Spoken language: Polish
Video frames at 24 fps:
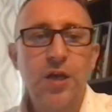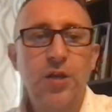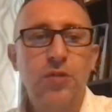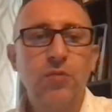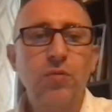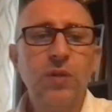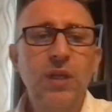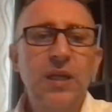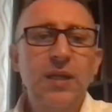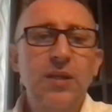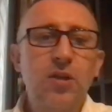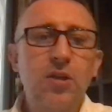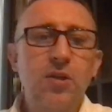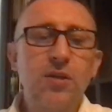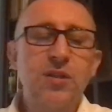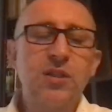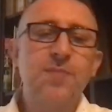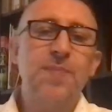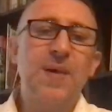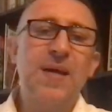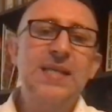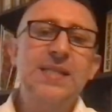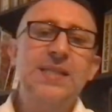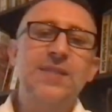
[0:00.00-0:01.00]
E, tutaj,
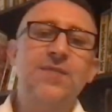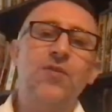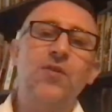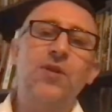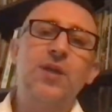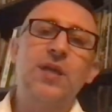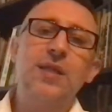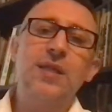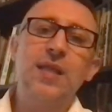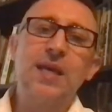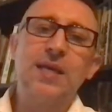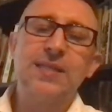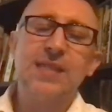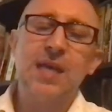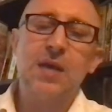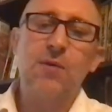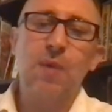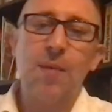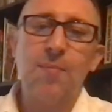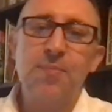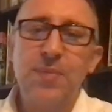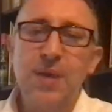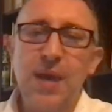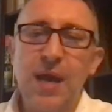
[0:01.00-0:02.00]
drodzy Państwo, jednak
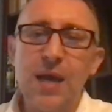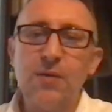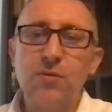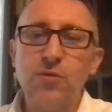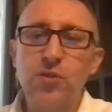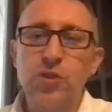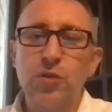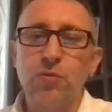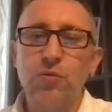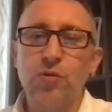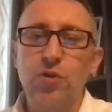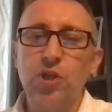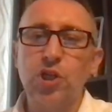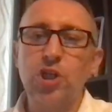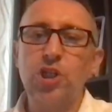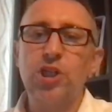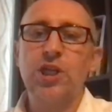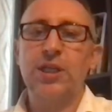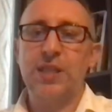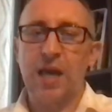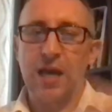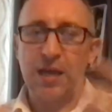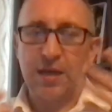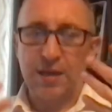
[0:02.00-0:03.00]
zagłębiając się
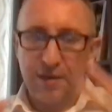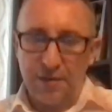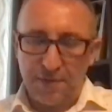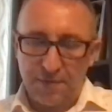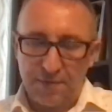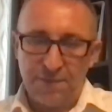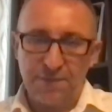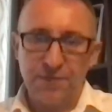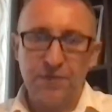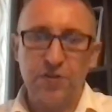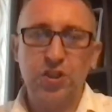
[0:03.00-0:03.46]
troszeczkę tak